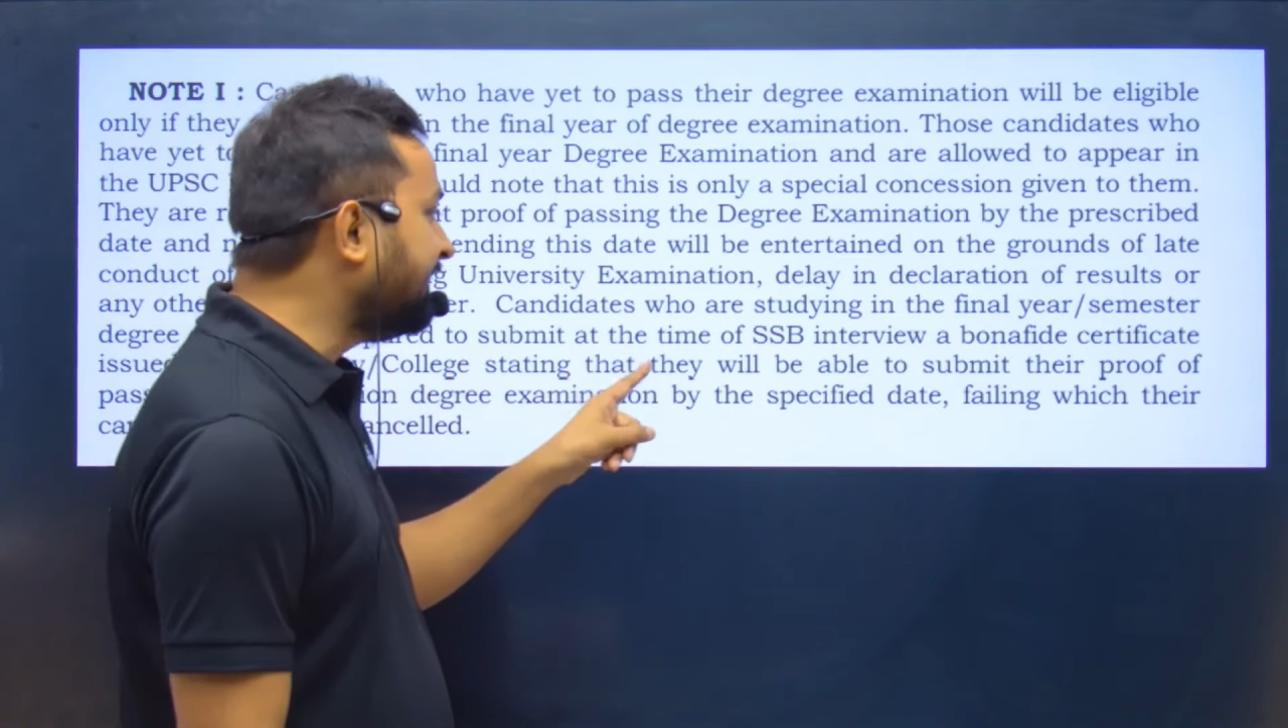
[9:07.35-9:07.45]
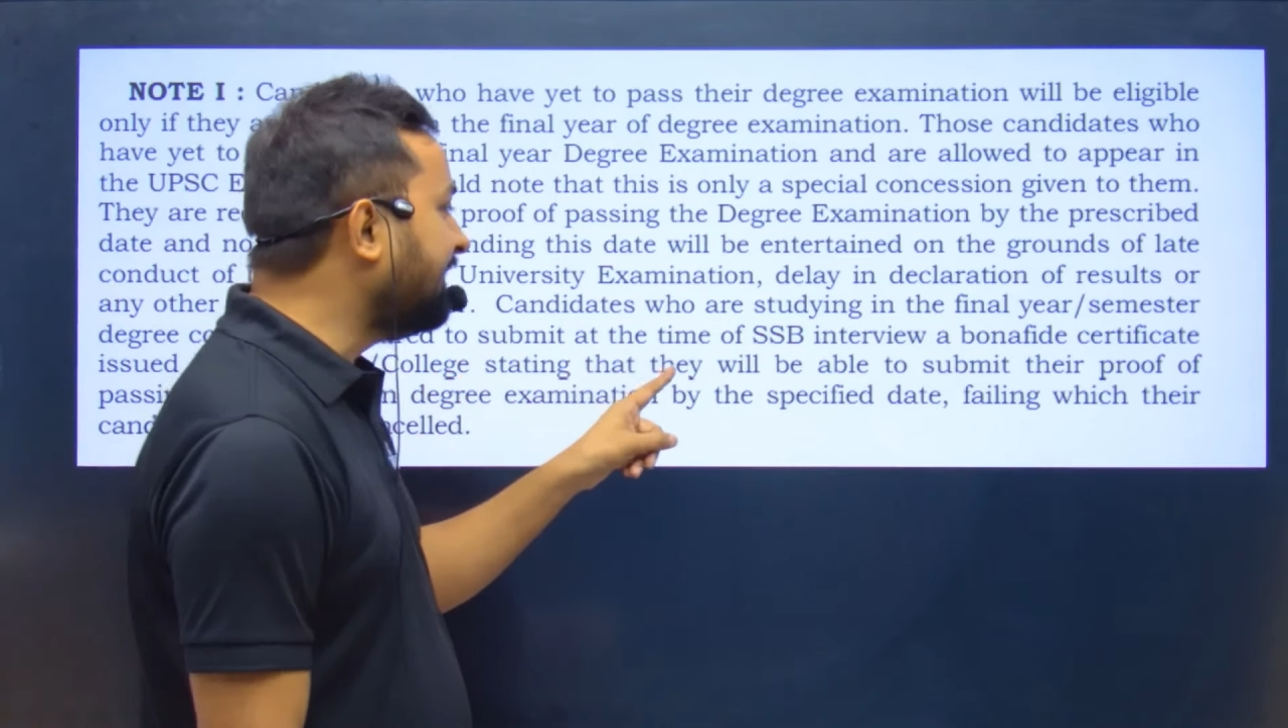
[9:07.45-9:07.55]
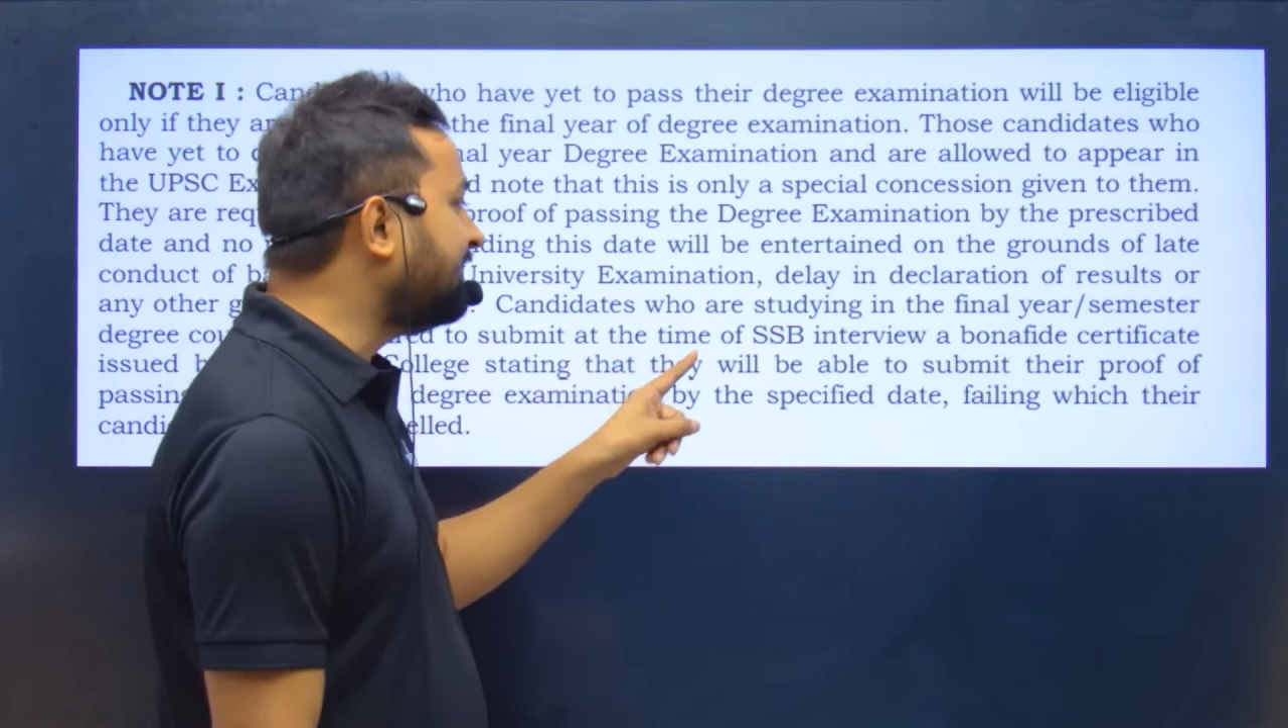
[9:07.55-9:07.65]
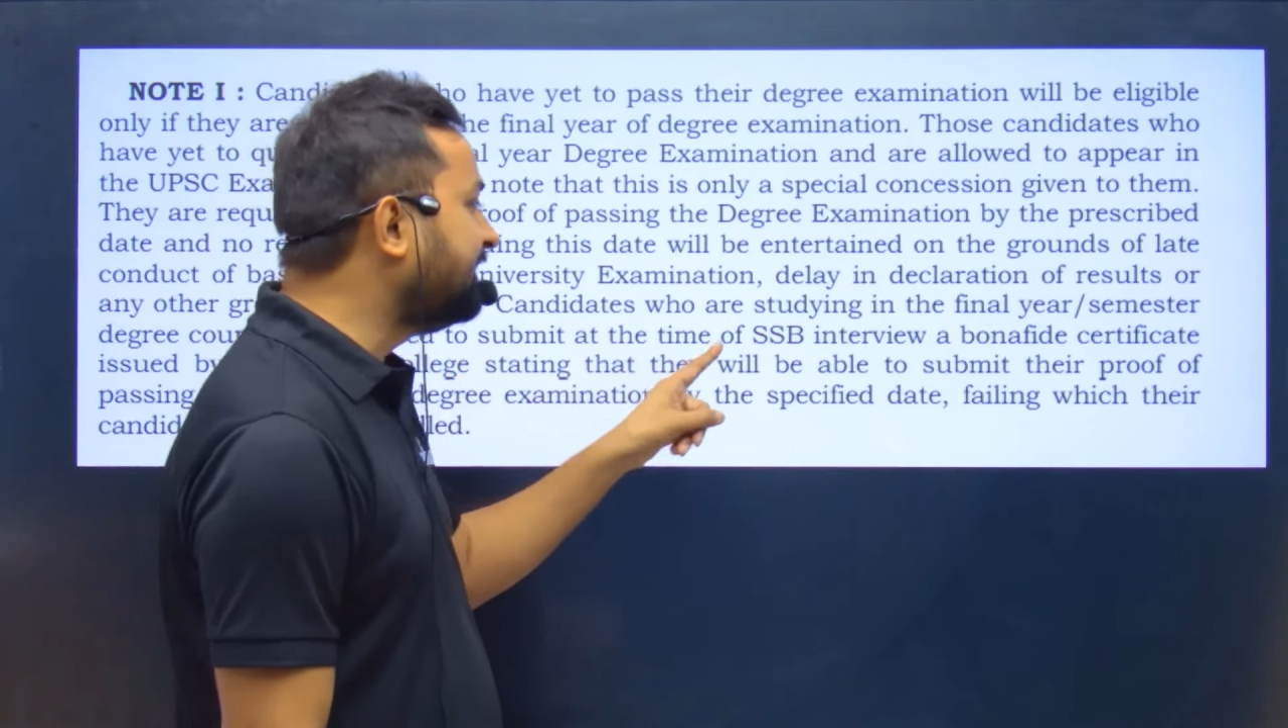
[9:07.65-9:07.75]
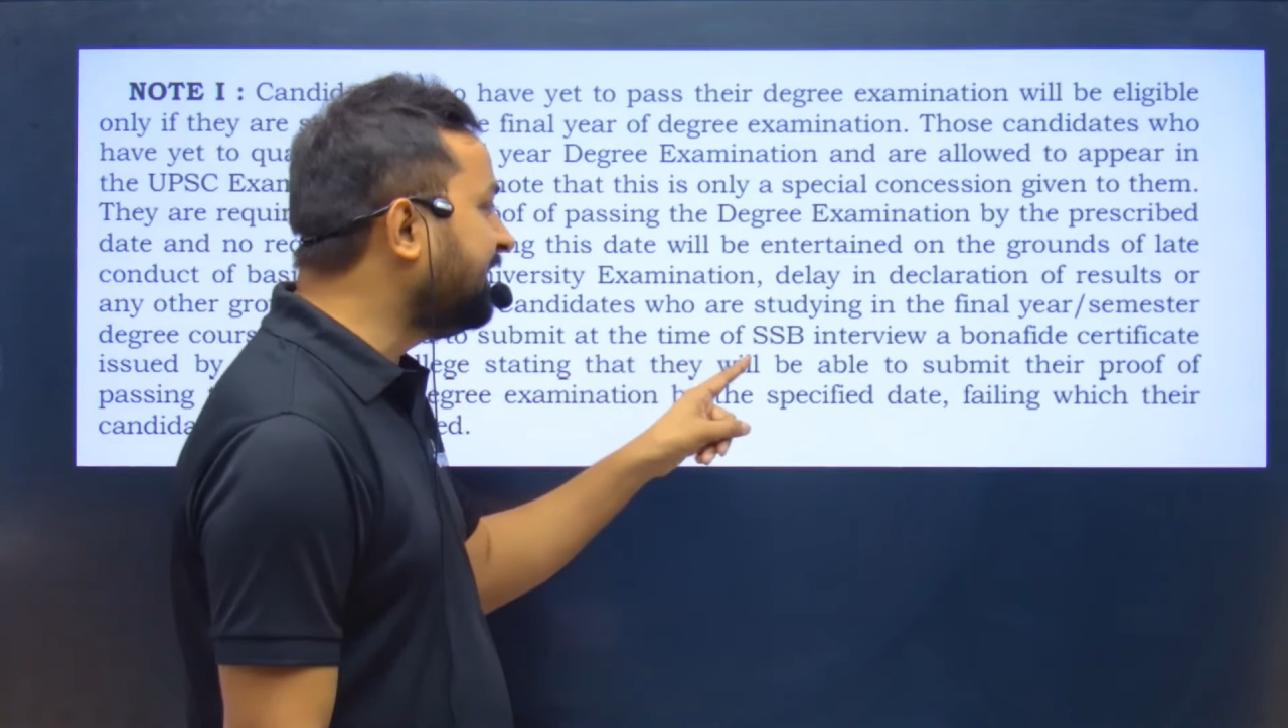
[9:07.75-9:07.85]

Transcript: दैट